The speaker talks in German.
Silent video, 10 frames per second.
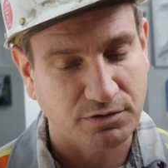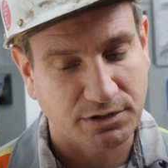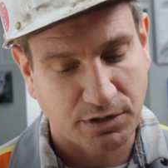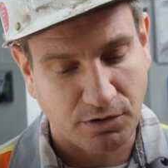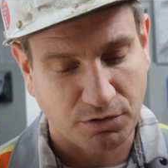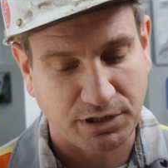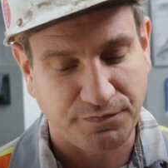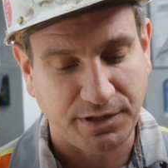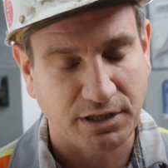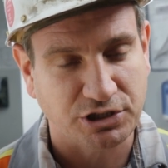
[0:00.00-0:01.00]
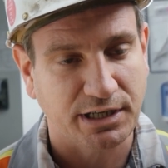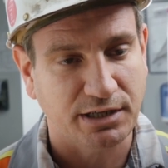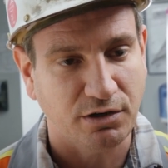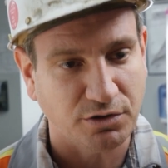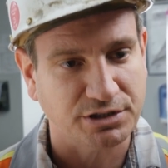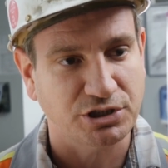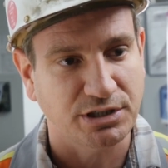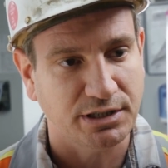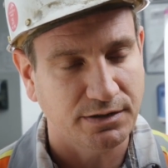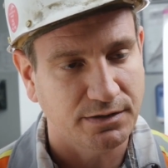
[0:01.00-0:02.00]
und genau die Fehlerstrecken
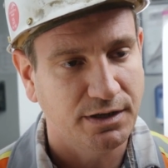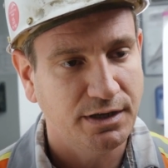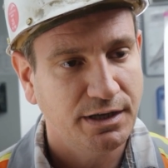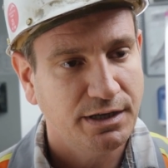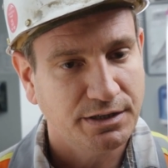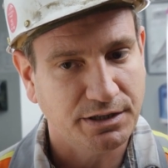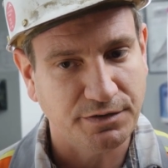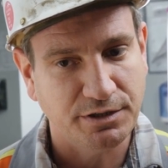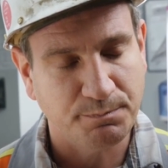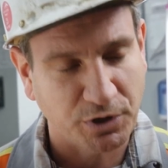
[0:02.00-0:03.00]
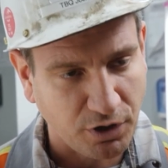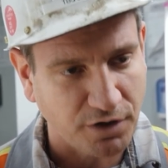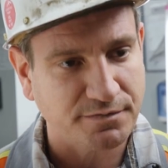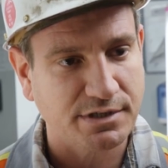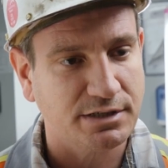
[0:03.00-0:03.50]
rausgeschnitten, die betroffen